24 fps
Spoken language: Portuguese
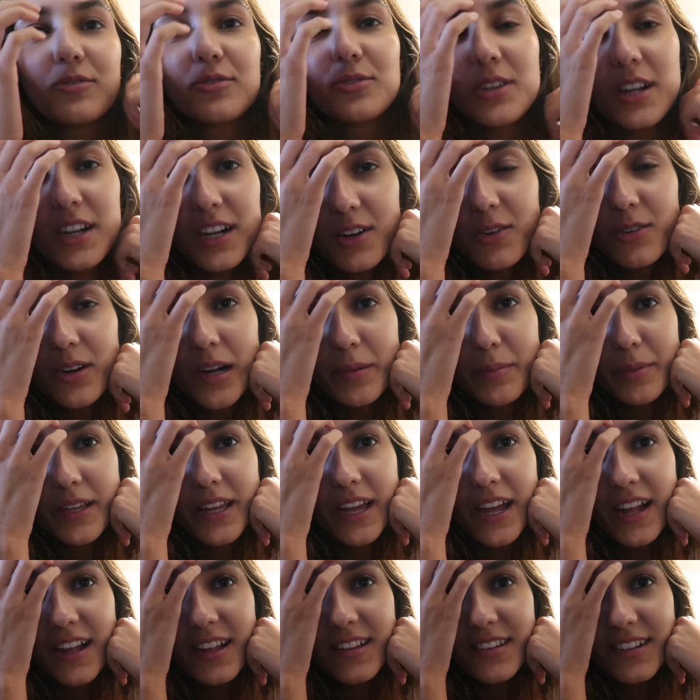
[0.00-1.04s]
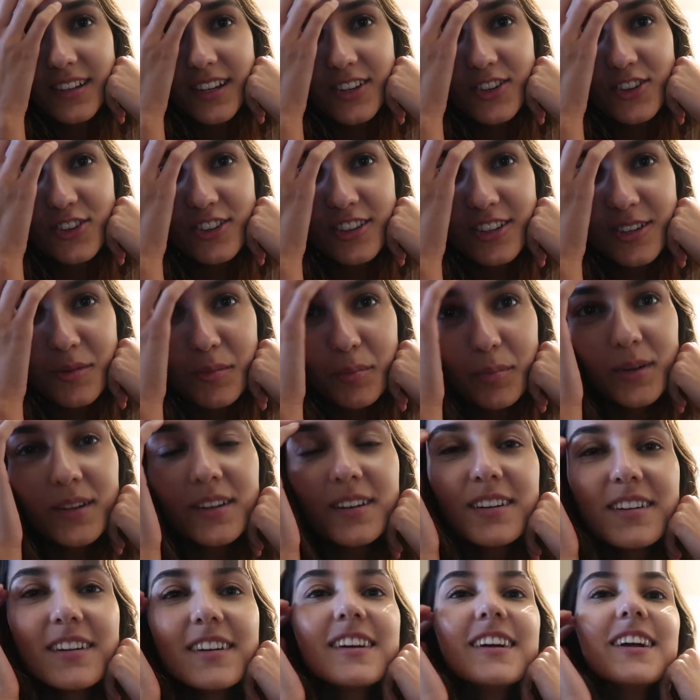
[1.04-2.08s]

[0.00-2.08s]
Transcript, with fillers: Furacão Gabi Guedes aqui de Tampa